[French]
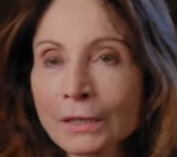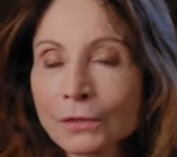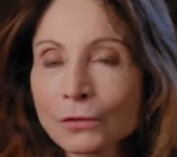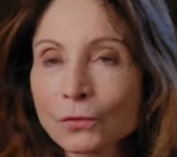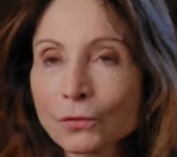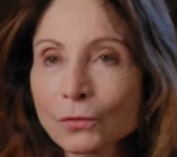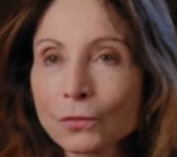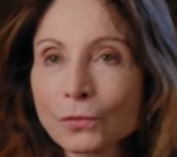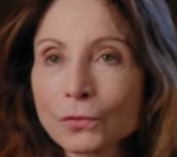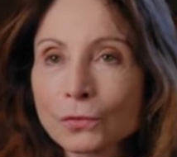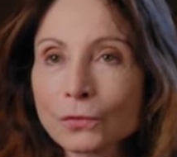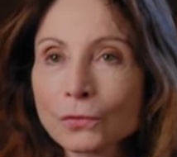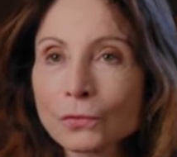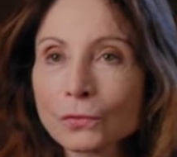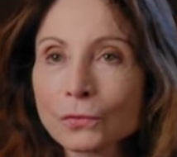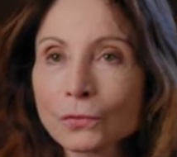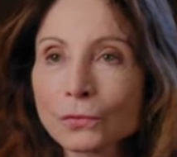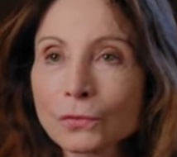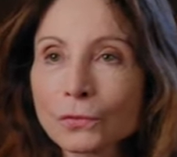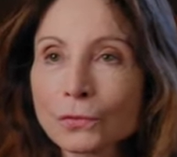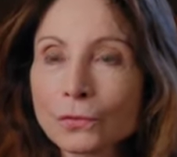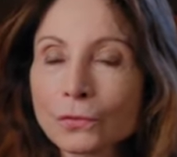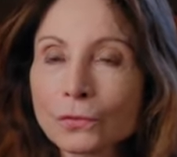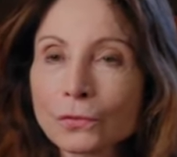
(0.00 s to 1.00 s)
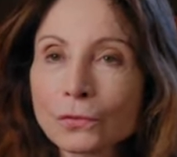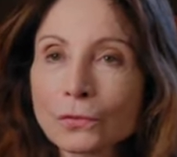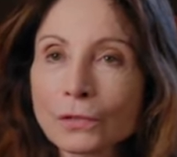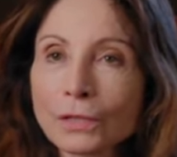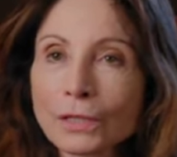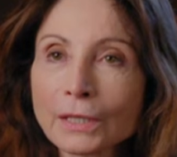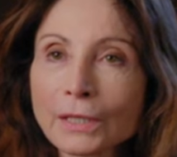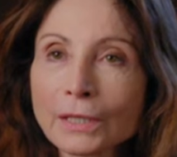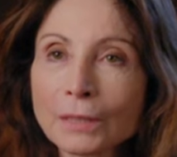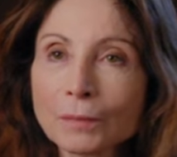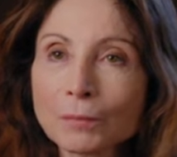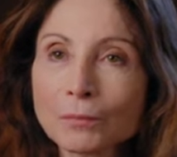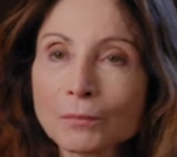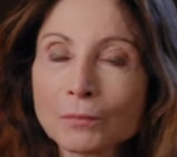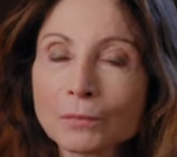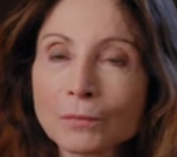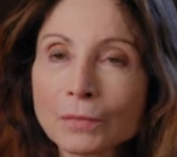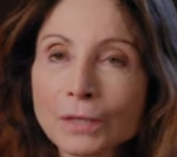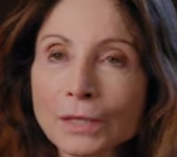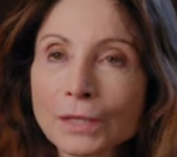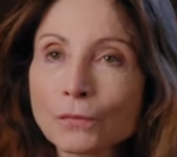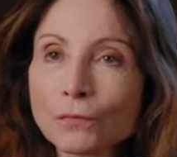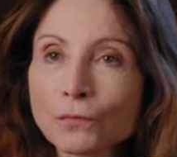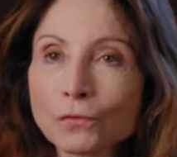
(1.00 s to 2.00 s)
Donc euh, les
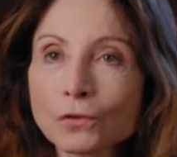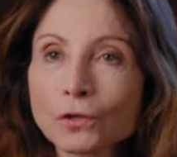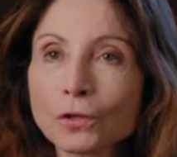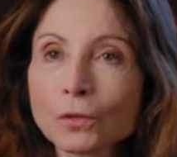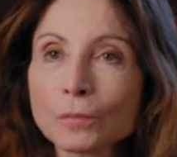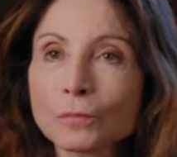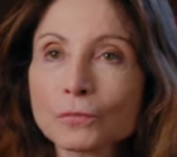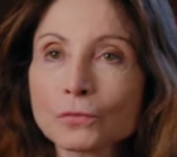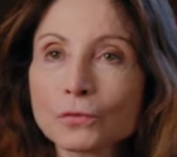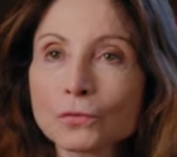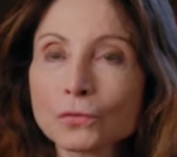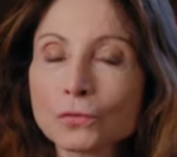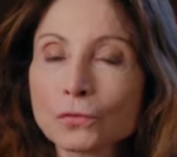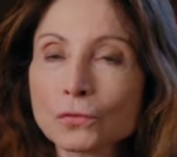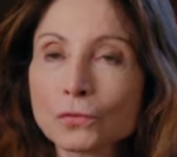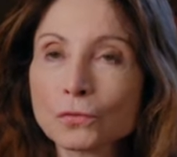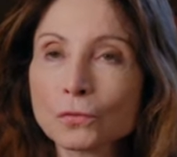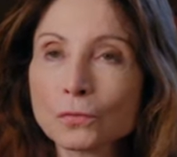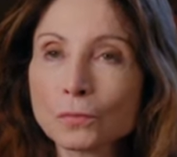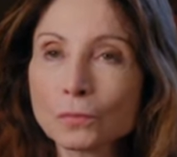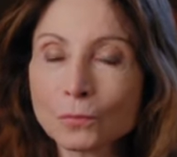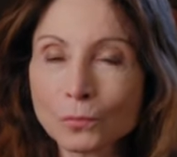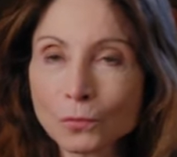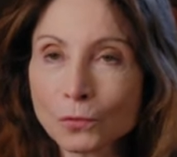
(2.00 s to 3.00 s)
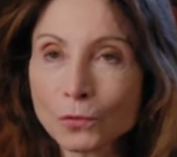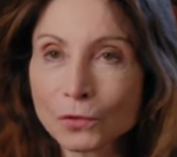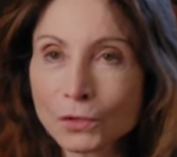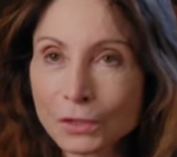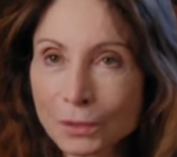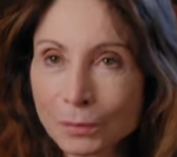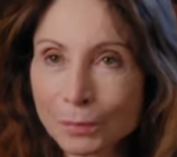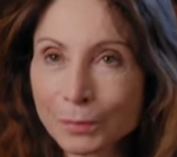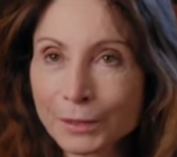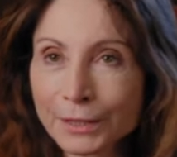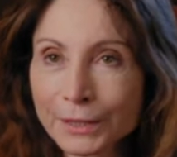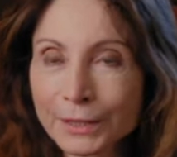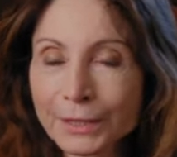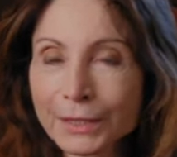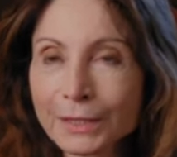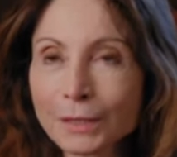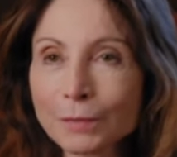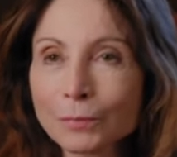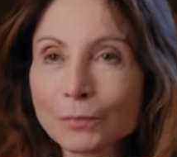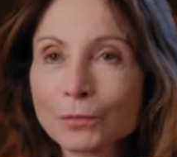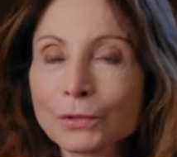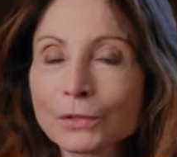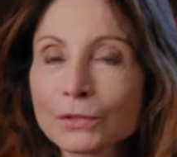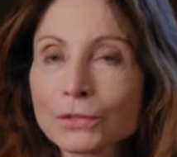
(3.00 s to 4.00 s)
réformes se sont
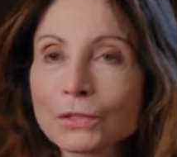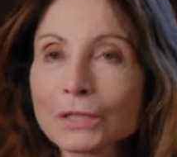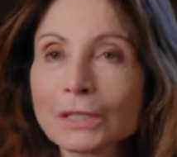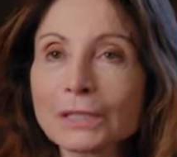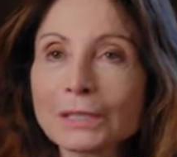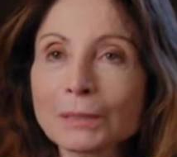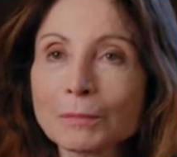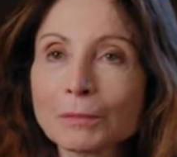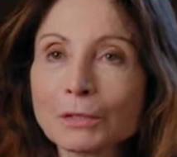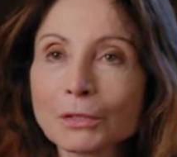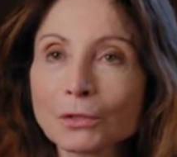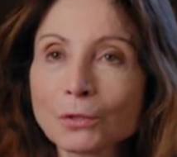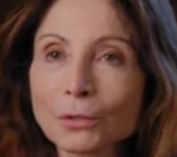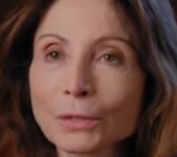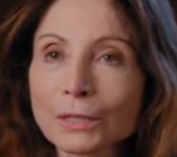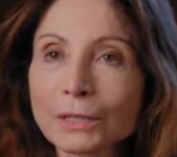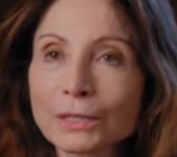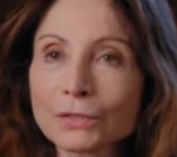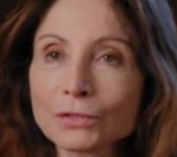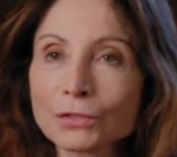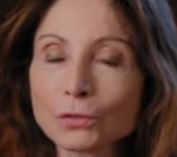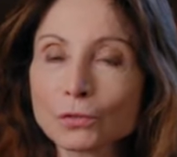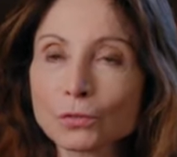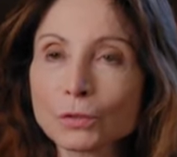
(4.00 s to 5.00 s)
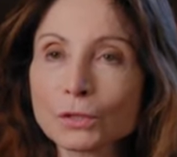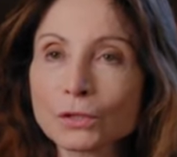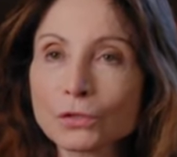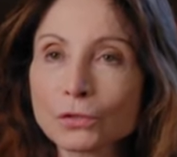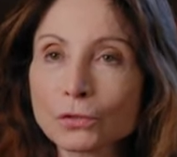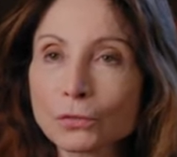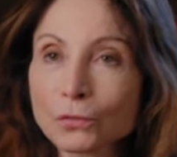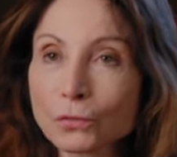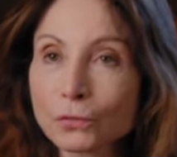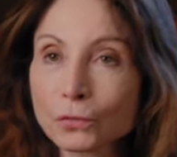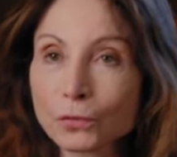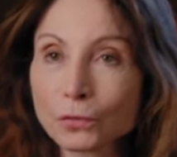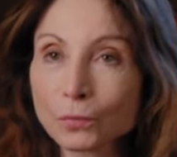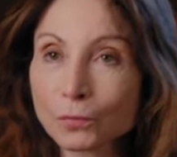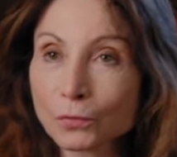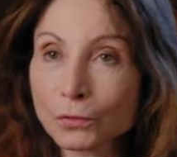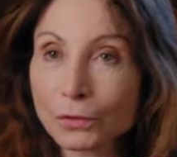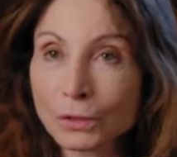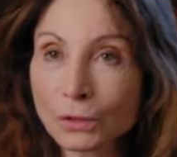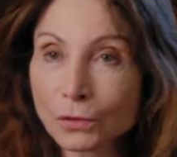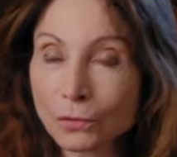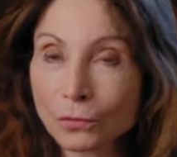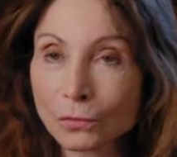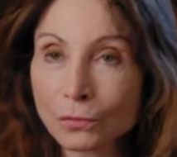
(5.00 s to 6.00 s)
multipliées pour essayer d'améliorer la situation
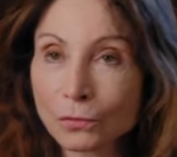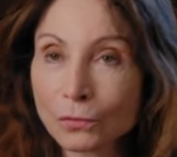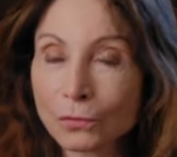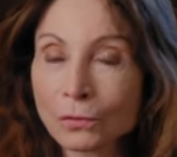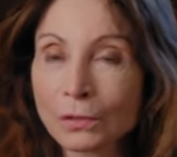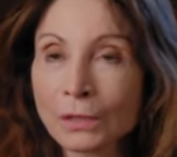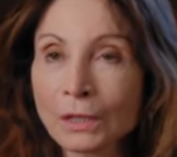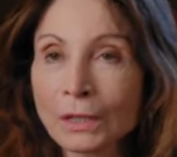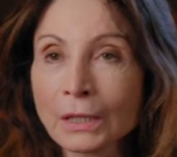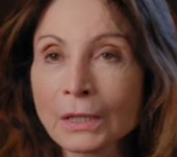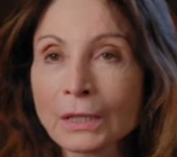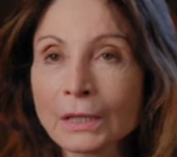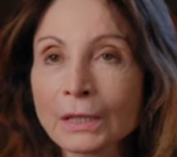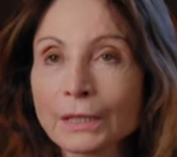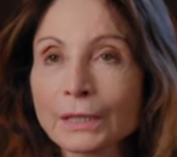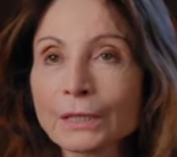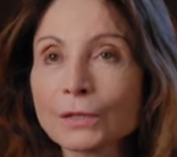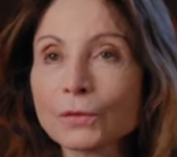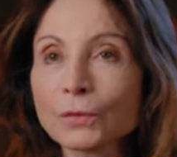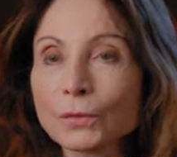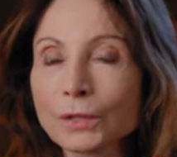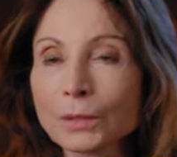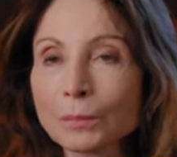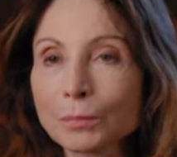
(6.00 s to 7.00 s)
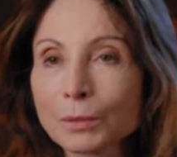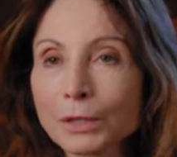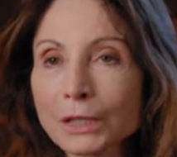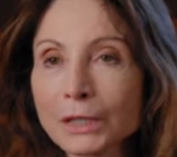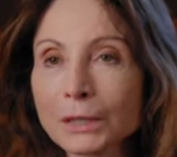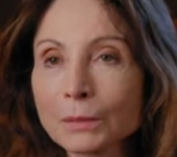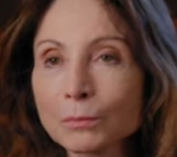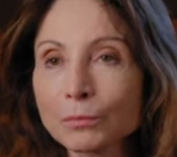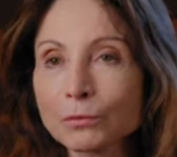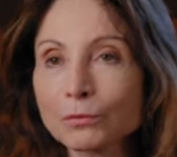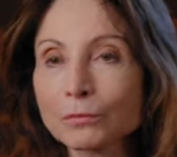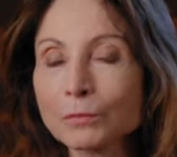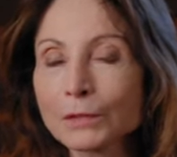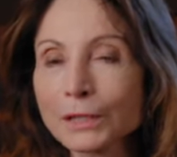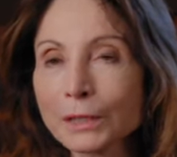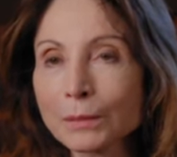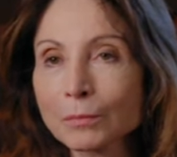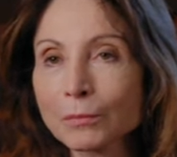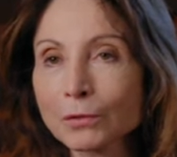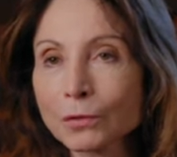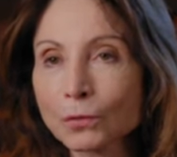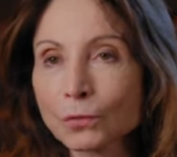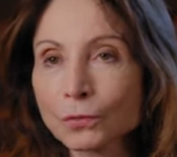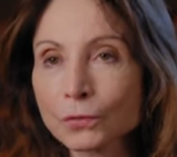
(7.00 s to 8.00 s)
depuis qu'il en est pris
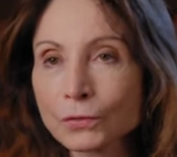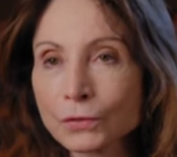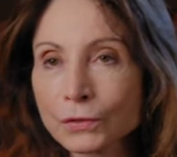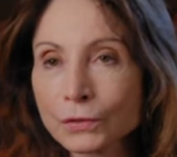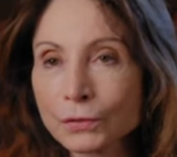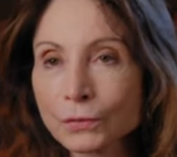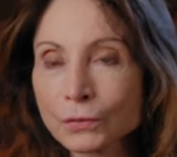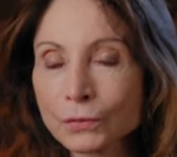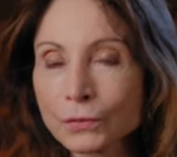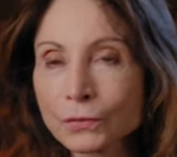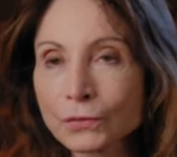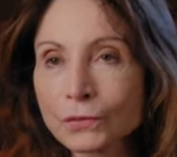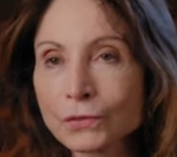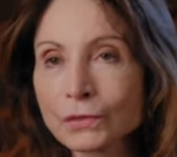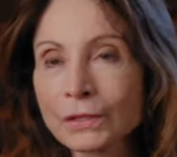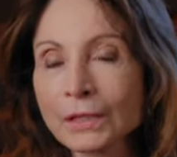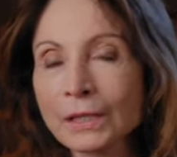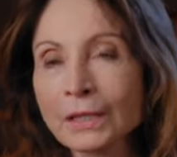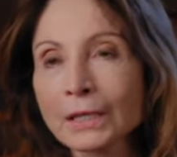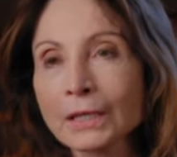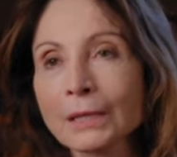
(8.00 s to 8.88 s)
publiquement conscience,